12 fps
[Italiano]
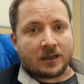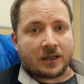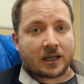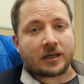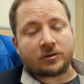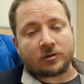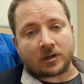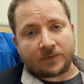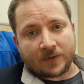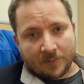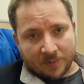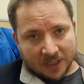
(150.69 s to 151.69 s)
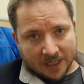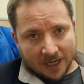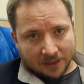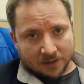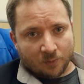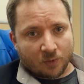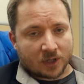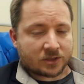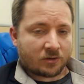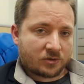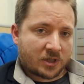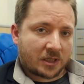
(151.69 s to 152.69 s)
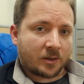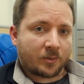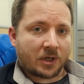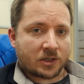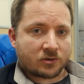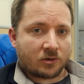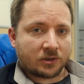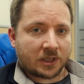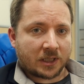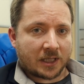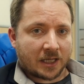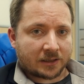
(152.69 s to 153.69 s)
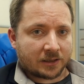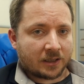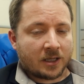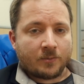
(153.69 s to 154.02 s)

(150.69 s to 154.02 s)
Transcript: La crittografia applicata può essere usata per nascondere i dati,